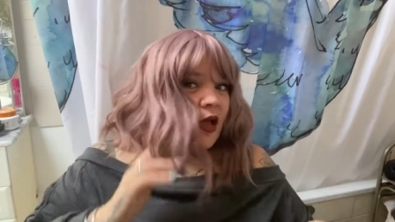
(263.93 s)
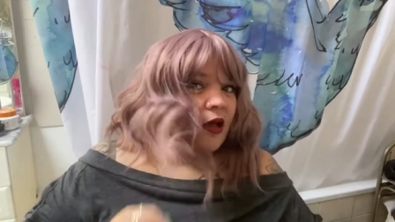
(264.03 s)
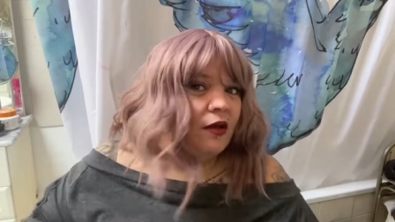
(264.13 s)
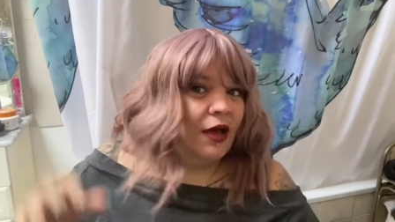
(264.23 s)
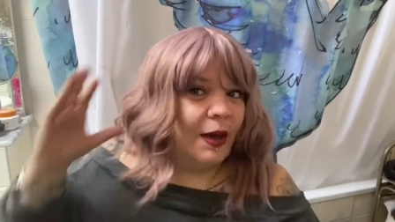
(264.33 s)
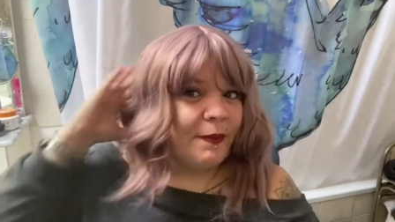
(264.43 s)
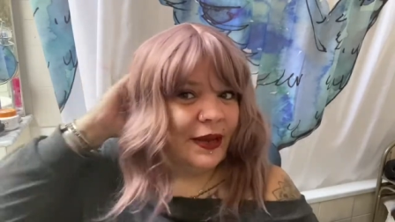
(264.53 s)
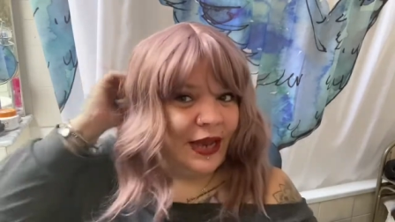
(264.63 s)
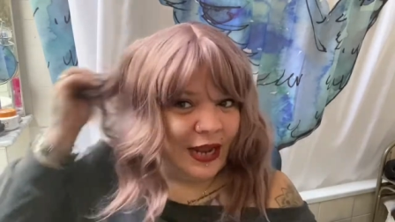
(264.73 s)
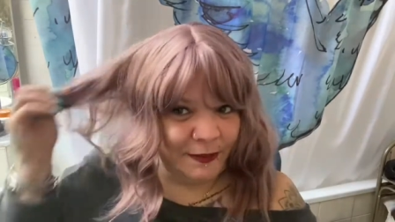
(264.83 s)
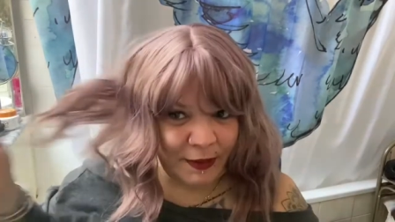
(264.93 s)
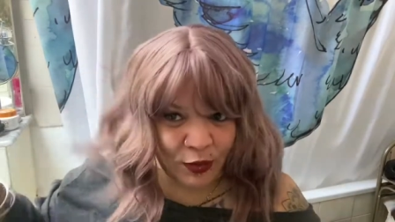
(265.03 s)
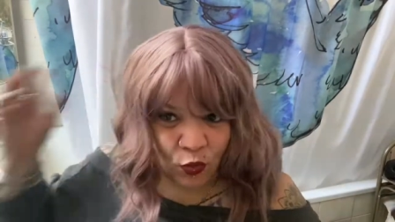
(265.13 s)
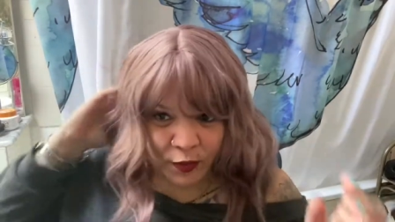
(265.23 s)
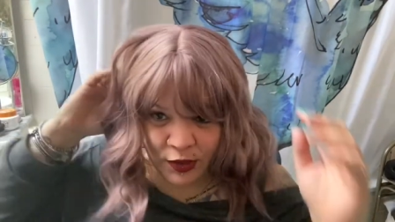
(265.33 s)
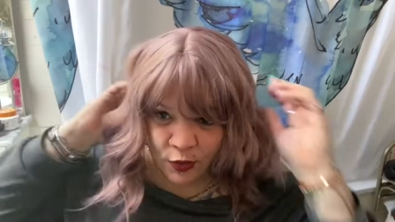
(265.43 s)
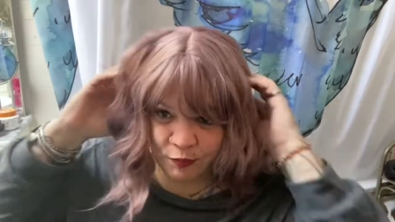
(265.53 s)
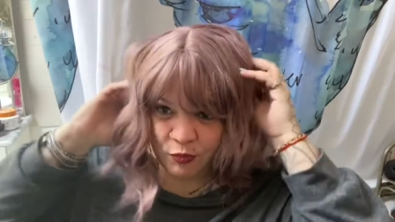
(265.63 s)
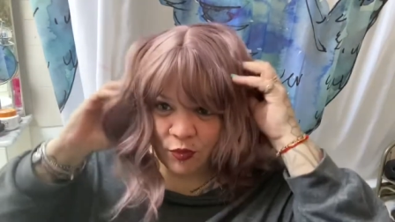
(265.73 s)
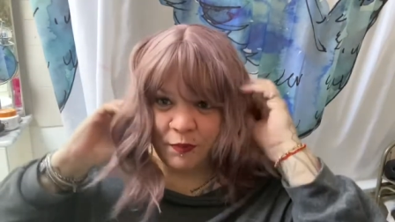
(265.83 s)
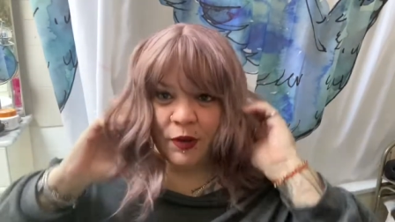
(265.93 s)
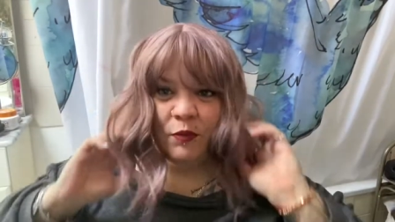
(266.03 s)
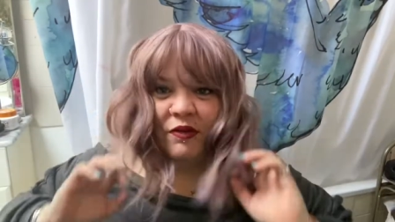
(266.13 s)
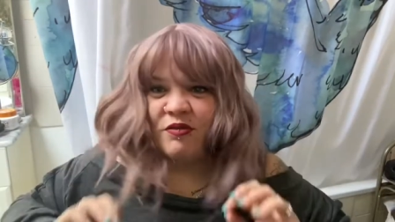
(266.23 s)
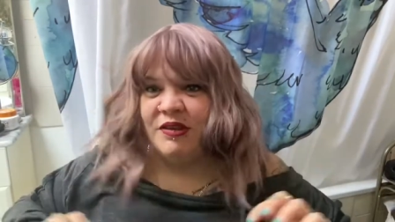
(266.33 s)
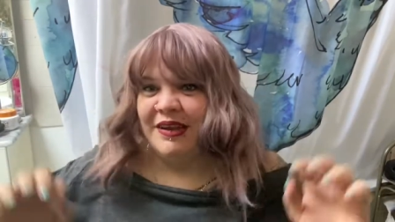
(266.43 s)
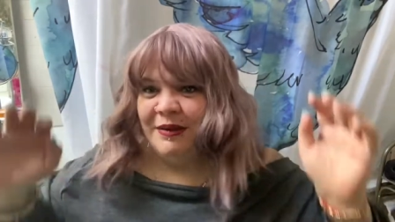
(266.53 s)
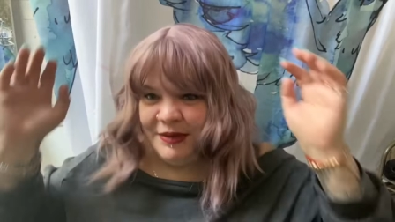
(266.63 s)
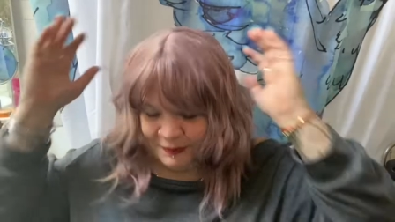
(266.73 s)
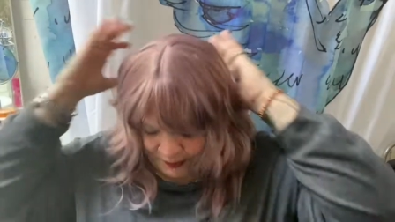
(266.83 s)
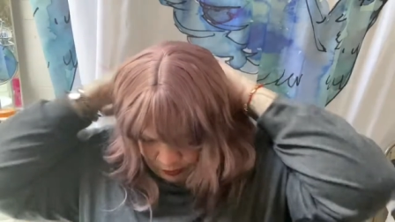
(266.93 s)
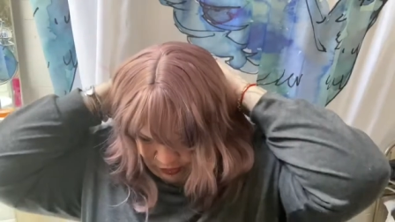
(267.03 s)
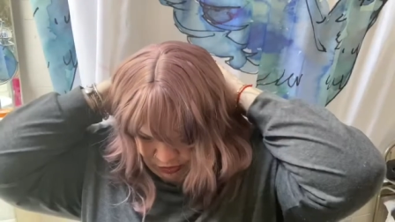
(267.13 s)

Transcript: Euh, après, elle n'est pas trop brillante pour une perruque parce que vous avez des perruques qui